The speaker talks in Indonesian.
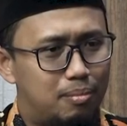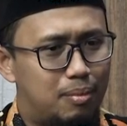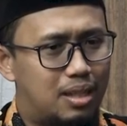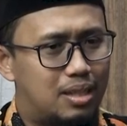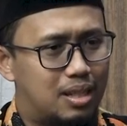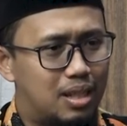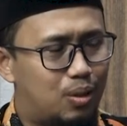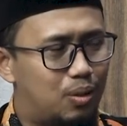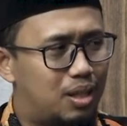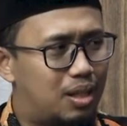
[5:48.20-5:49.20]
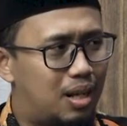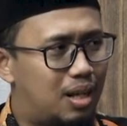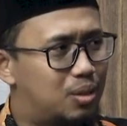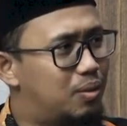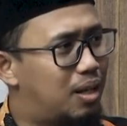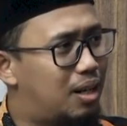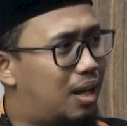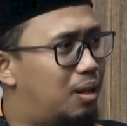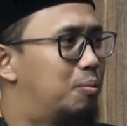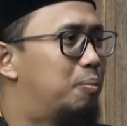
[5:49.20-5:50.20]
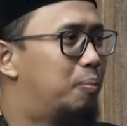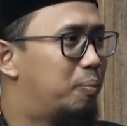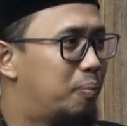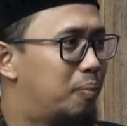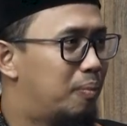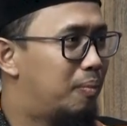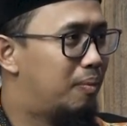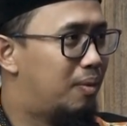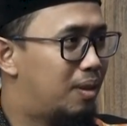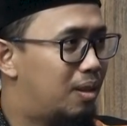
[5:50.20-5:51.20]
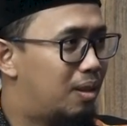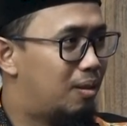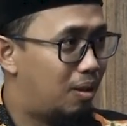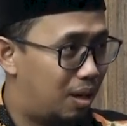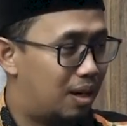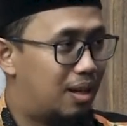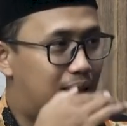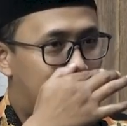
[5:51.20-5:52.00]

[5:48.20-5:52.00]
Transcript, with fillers: belajarnya kok tidak langsung dari al-um? Fathul Mu'in ya. iya.